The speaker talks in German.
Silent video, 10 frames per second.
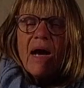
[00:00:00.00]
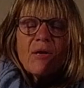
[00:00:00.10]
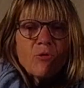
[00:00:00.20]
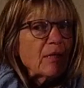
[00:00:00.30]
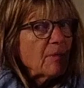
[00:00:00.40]

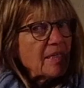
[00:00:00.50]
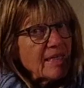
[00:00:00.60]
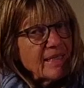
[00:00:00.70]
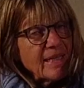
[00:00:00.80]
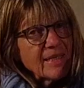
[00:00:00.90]
liebe
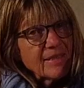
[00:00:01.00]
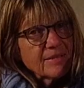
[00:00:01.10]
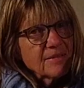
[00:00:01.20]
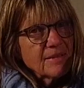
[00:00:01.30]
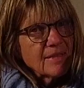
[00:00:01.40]
Kinder!
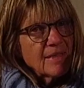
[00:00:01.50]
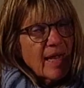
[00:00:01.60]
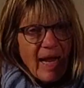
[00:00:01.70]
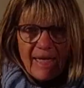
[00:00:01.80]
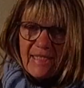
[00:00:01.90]

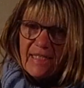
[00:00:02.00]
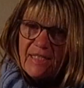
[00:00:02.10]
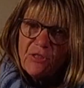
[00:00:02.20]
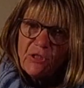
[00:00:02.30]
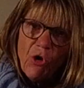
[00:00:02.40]
Herzlich
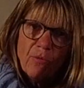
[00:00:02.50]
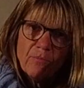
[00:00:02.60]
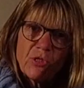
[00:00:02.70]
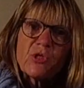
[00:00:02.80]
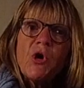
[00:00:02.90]

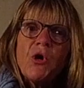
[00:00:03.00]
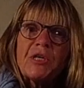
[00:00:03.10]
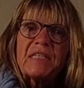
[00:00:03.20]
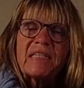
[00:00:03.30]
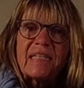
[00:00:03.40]
willkommen zur
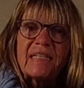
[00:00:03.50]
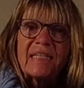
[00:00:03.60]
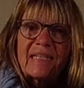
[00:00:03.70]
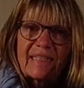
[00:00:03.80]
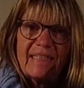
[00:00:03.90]
heutigen
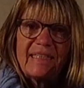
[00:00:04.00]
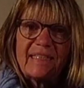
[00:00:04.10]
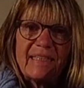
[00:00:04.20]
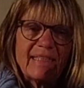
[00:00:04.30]
Kinderkirche.